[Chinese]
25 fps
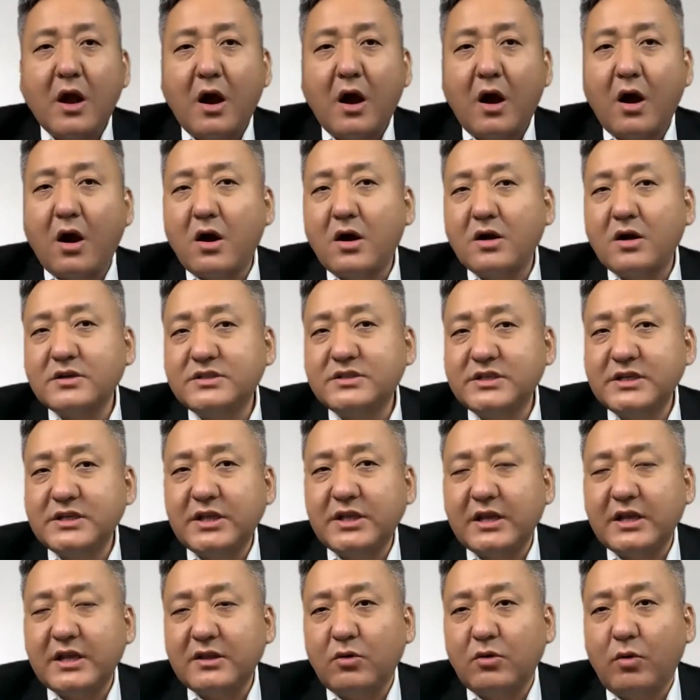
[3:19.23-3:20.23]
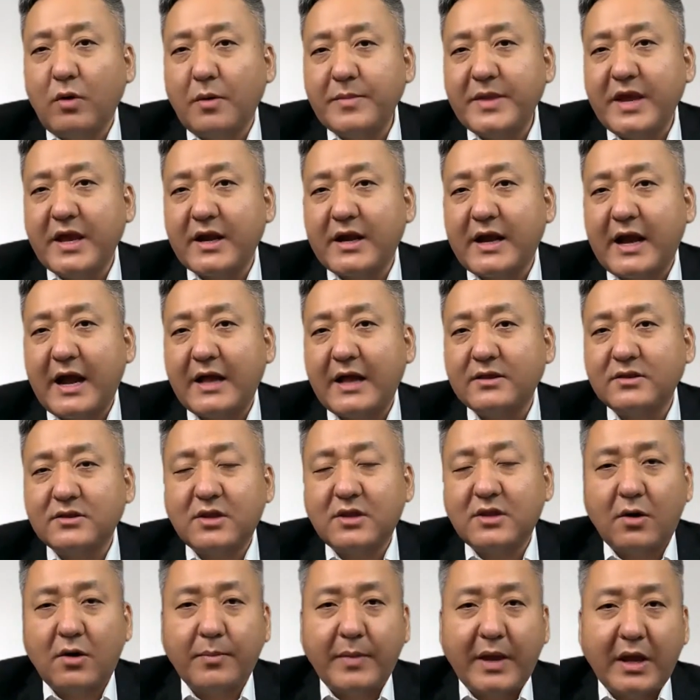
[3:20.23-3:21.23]
而今天呢，我们也看
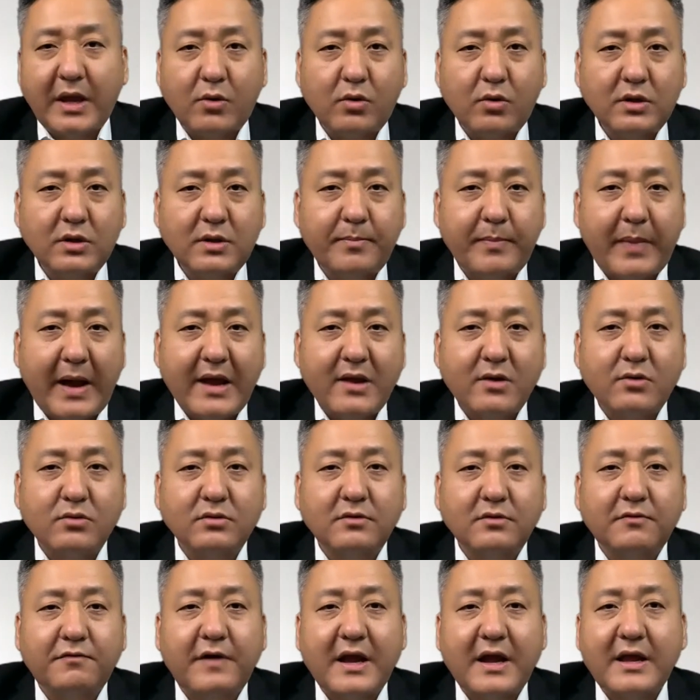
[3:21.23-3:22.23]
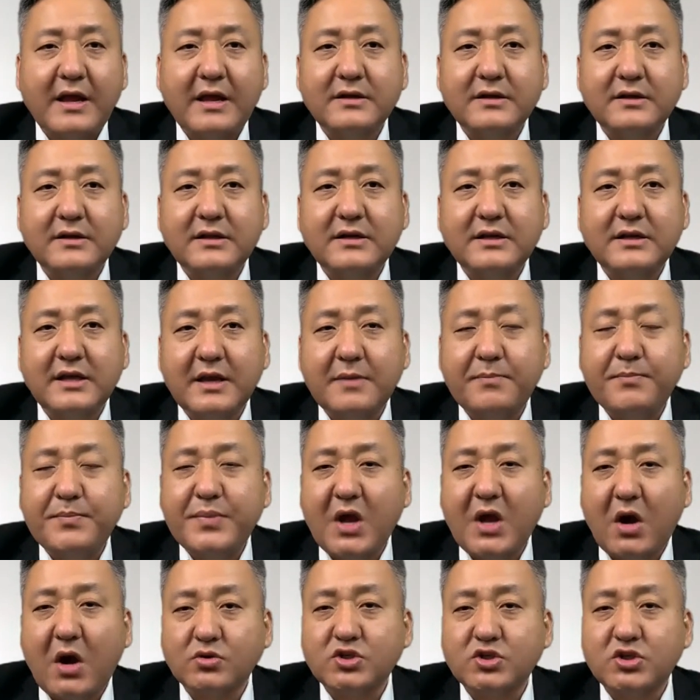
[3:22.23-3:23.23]
到美国的白宫的发言人呢也
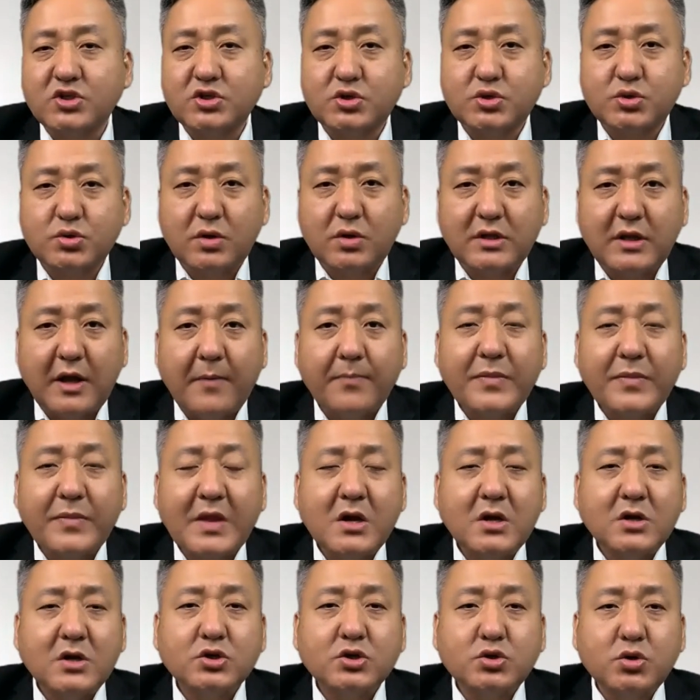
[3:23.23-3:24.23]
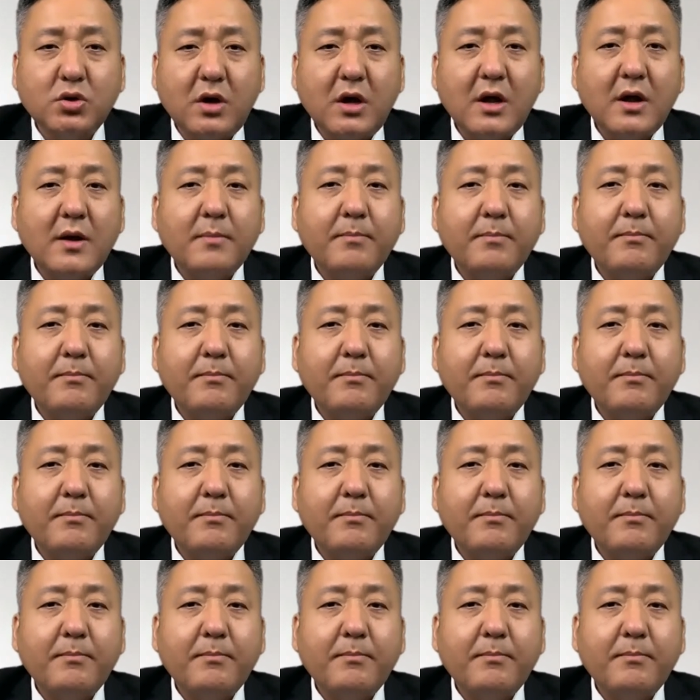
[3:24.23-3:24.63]
表示说呢，说。